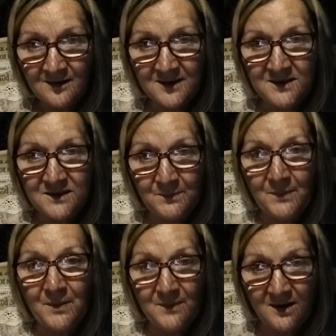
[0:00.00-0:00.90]
Они типа
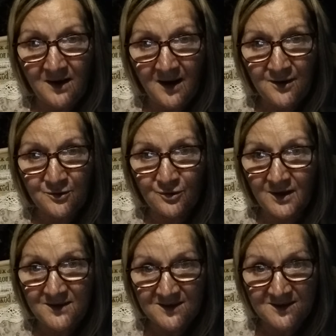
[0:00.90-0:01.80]
помогают, но
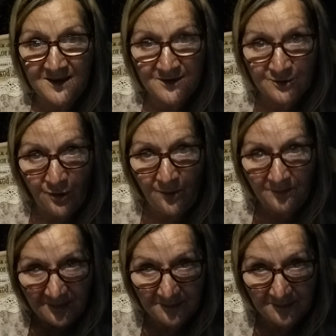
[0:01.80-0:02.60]
они с яйцом.